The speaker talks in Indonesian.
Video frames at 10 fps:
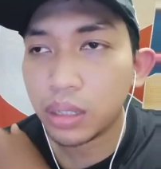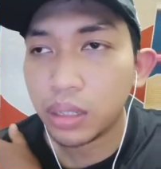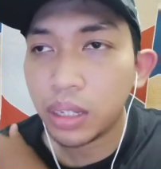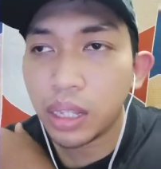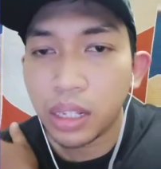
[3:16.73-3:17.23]

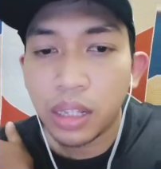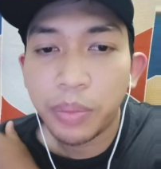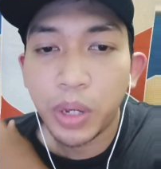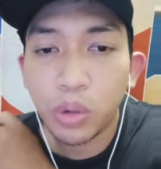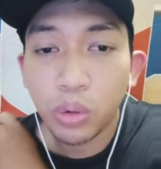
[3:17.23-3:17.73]
kita tetap
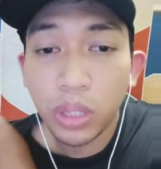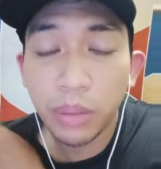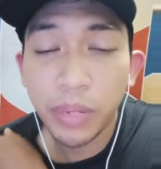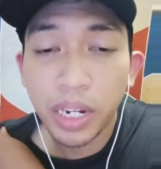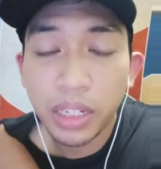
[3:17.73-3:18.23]
ya untuk
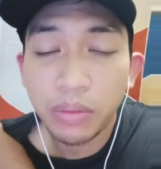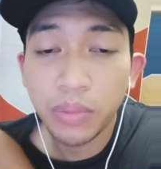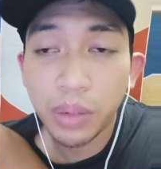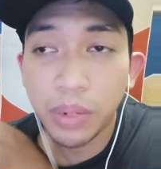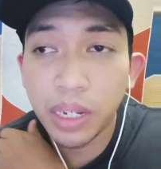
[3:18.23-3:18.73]
tim
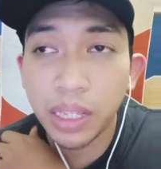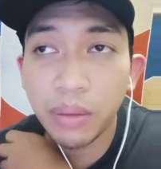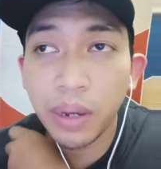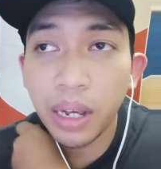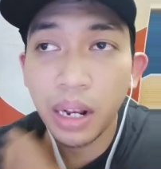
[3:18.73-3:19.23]
manajemen mah kita
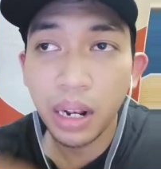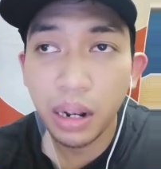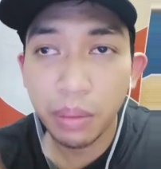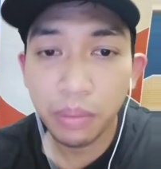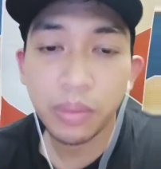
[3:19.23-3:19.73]
bakal
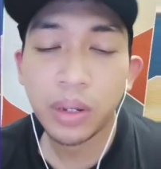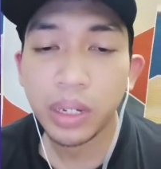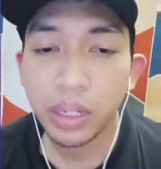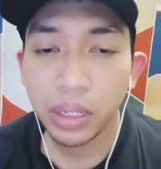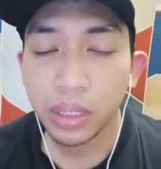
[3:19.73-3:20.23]
uh,
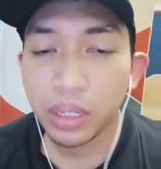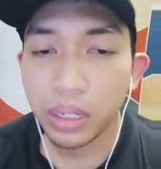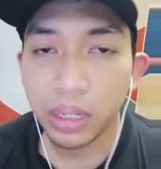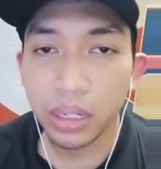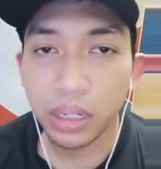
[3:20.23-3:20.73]

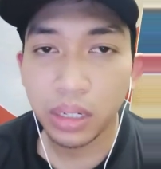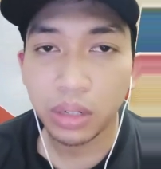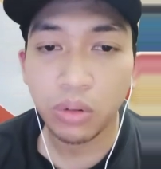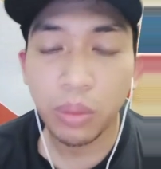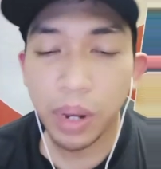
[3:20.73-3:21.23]
eh,
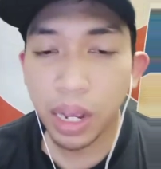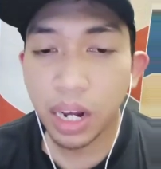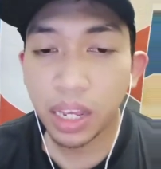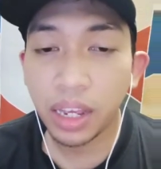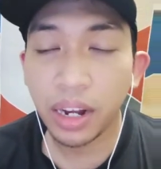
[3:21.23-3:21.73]
gue bakal
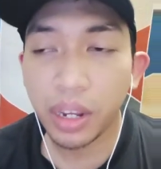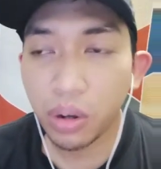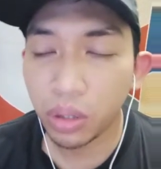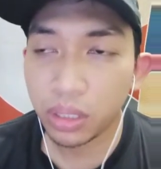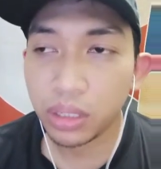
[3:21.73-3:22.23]

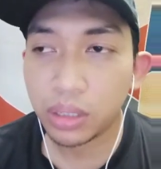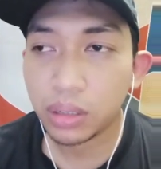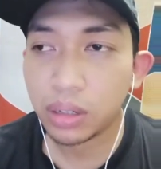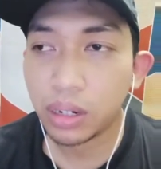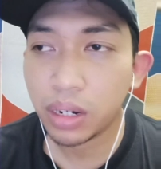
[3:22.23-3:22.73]
nge-record nih
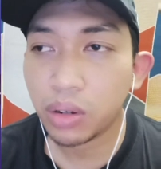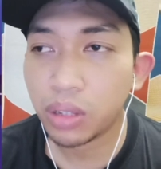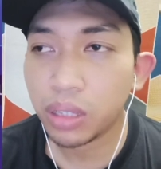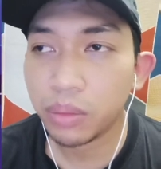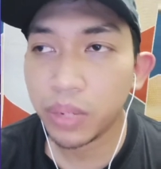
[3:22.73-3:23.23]
record
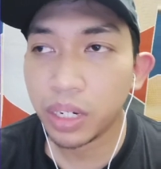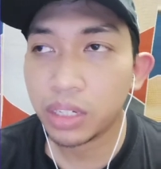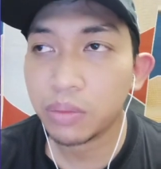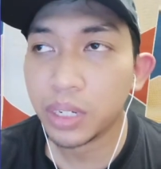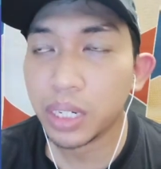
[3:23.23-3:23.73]
tim
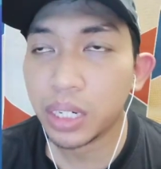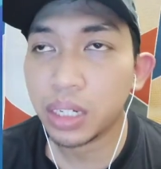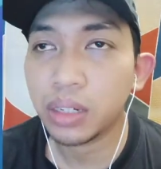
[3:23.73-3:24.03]
manajemen ini